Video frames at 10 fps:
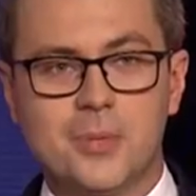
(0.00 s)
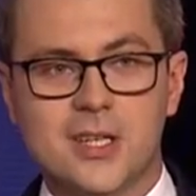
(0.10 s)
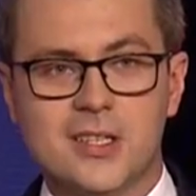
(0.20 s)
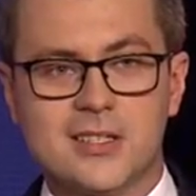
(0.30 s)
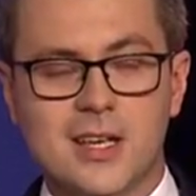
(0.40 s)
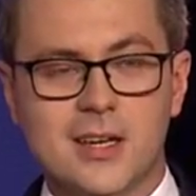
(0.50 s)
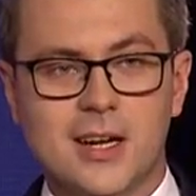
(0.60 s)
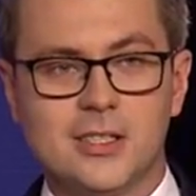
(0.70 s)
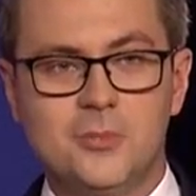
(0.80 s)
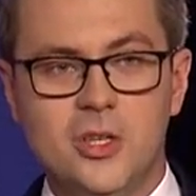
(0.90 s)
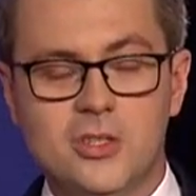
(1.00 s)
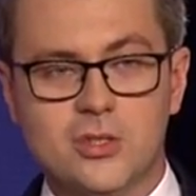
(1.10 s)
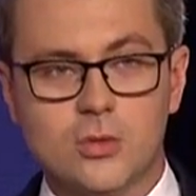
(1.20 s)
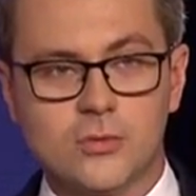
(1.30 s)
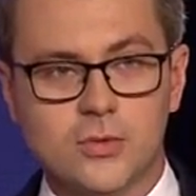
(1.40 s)
Prezesa Rady
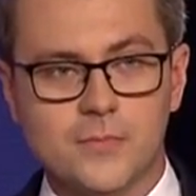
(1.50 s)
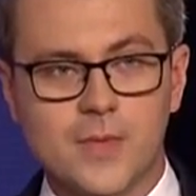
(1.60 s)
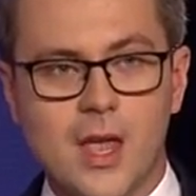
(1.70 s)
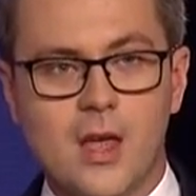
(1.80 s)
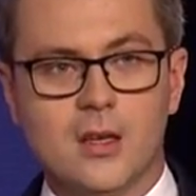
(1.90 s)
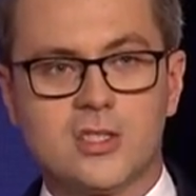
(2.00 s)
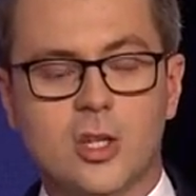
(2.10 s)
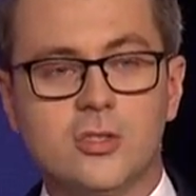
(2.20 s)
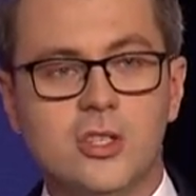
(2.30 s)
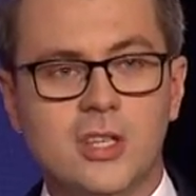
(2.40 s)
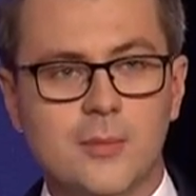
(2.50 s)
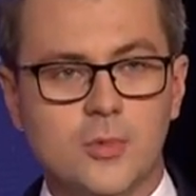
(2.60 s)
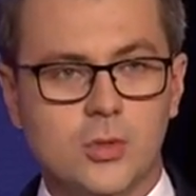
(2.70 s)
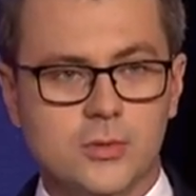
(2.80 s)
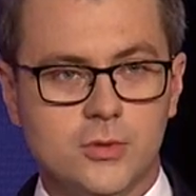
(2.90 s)
Ministrów. 100 dni
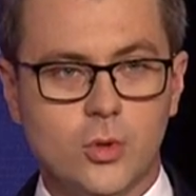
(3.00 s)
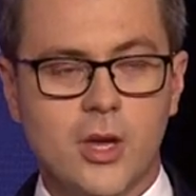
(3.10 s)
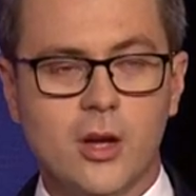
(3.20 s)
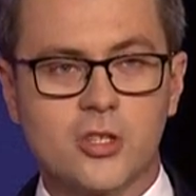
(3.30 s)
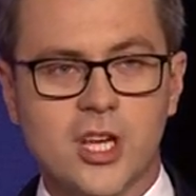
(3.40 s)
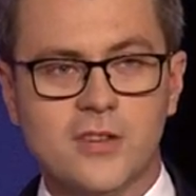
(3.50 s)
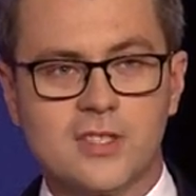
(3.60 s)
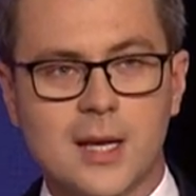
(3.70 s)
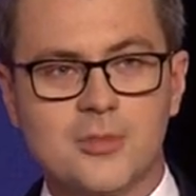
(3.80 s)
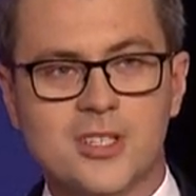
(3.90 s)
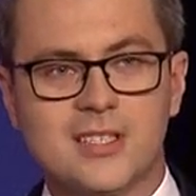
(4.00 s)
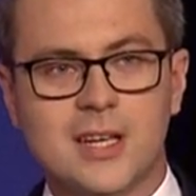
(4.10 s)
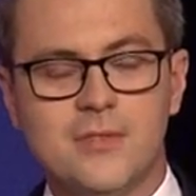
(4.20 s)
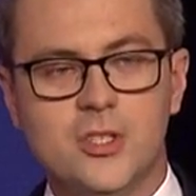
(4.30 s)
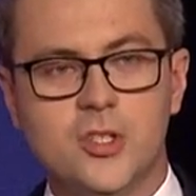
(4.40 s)
temu, 2 czerwca,
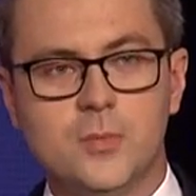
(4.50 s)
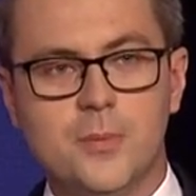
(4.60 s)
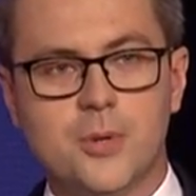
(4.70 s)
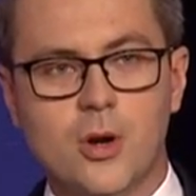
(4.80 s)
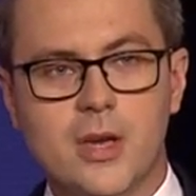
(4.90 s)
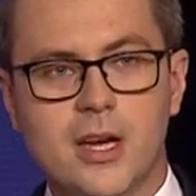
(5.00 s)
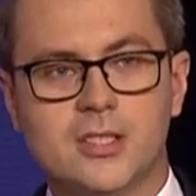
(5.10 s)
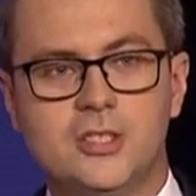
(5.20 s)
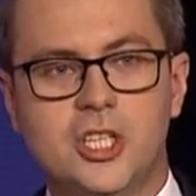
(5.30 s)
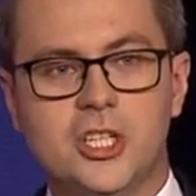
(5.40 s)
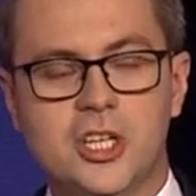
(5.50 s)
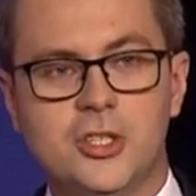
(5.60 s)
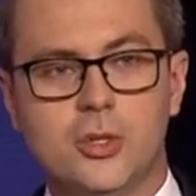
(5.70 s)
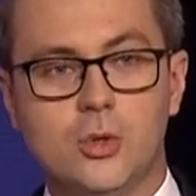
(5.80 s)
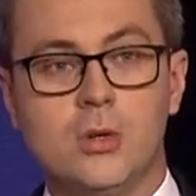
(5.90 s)
przedstawiliśmy projekt
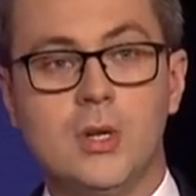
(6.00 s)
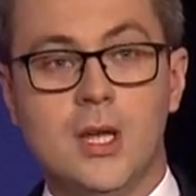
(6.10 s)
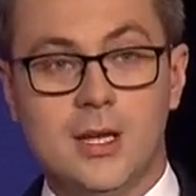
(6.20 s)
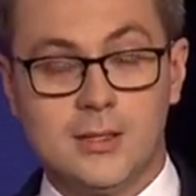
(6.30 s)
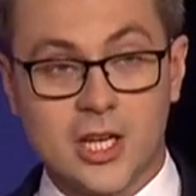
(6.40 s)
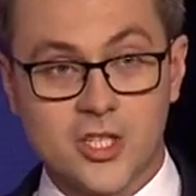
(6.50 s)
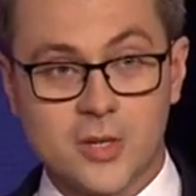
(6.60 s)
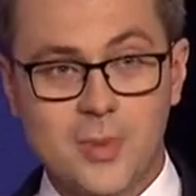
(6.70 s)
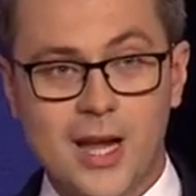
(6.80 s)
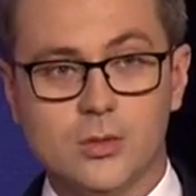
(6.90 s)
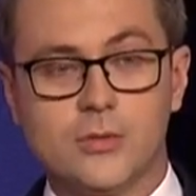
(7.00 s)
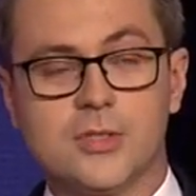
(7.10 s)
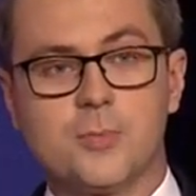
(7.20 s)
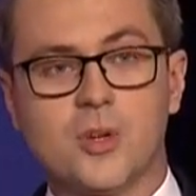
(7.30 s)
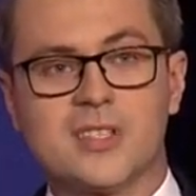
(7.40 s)
10 naszych planów
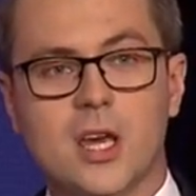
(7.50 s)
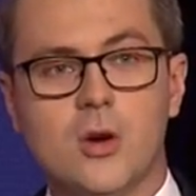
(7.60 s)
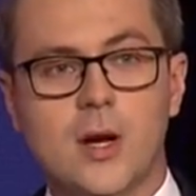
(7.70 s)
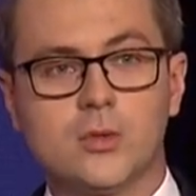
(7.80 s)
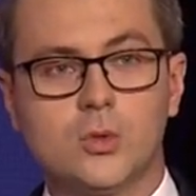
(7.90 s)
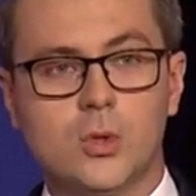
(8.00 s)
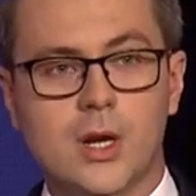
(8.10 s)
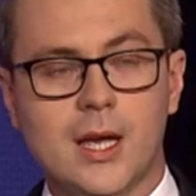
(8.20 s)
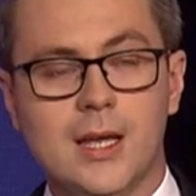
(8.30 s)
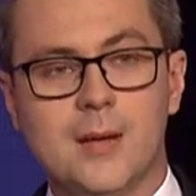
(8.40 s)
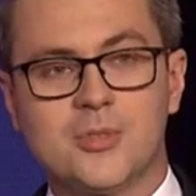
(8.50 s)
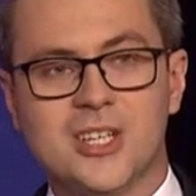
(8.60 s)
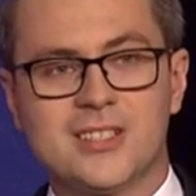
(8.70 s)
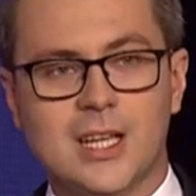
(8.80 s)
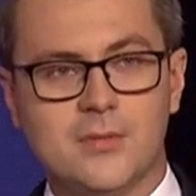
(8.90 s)
z Polskiego Ładu, które
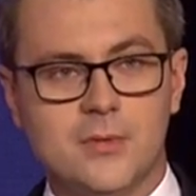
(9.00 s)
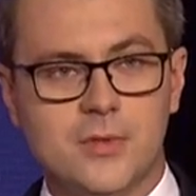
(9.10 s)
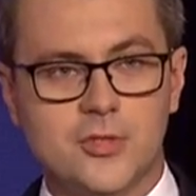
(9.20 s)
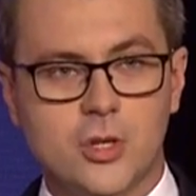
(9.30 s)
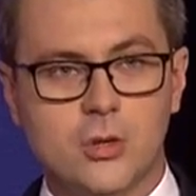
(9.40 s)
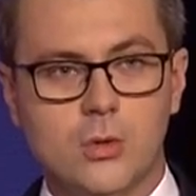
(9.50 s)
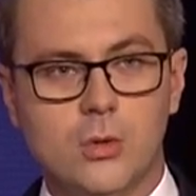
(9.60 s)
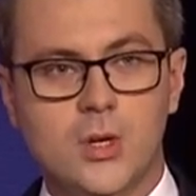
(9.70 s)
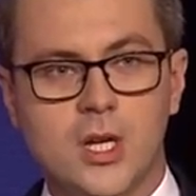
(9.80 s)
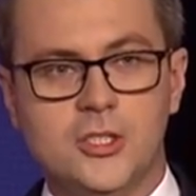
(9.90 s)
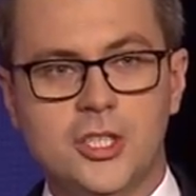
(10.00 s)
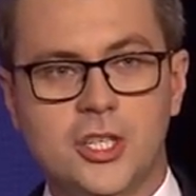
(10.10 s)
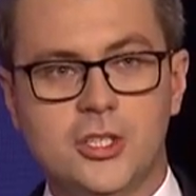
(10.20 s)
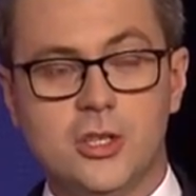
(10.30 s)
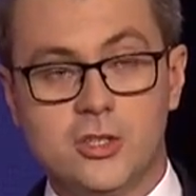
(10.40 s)
przedstawimy w ciągu
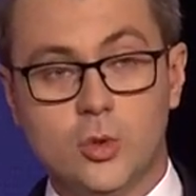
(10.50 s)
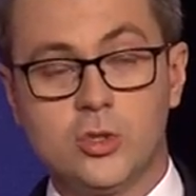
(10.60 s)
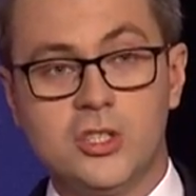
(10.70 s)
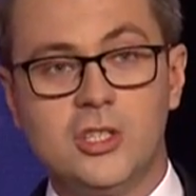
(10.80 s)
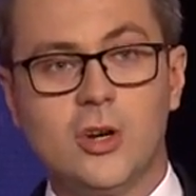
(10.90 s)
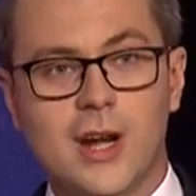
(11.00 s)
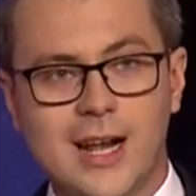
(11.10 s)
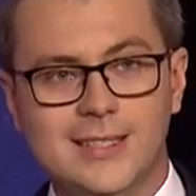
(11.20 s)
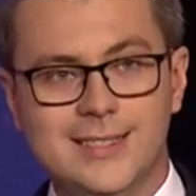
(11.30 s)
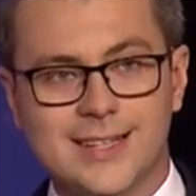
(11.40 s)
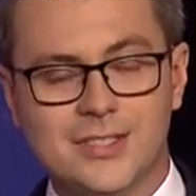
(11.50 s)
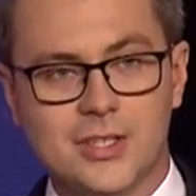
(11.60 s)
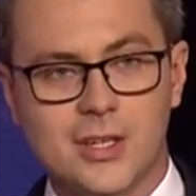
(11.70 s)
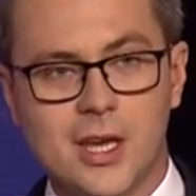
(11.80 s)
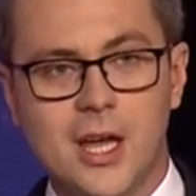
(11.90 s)
10, 100 dni do
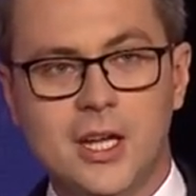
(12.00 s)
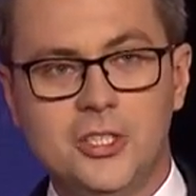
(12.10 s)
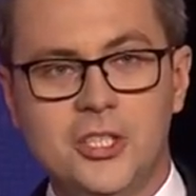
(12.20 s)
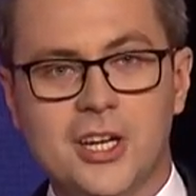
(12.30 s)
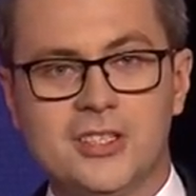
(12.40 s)
realizacji. Dzisiaj